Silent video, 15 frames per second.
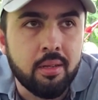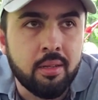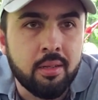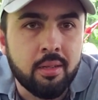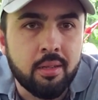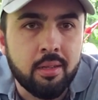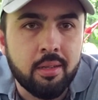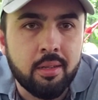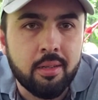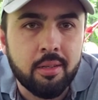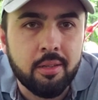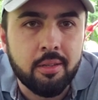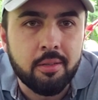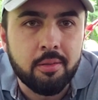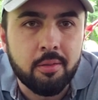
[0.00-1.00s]
А,
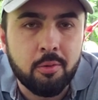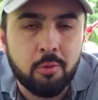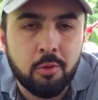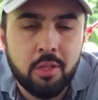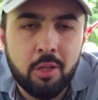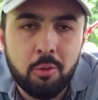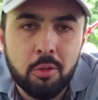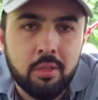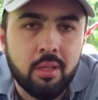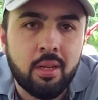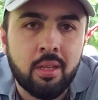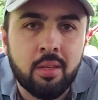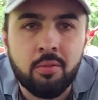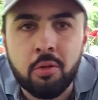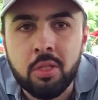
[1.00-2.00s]
Но ну, с одной
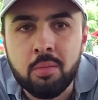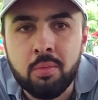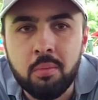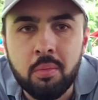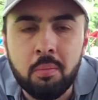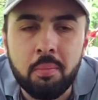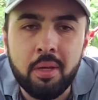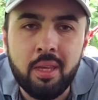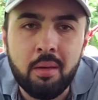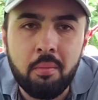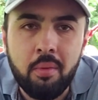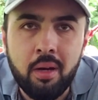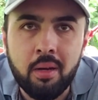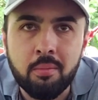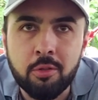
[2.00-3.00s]
стороны, вроде бы мы
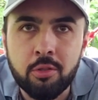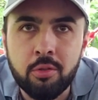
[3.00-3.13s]
понимаем,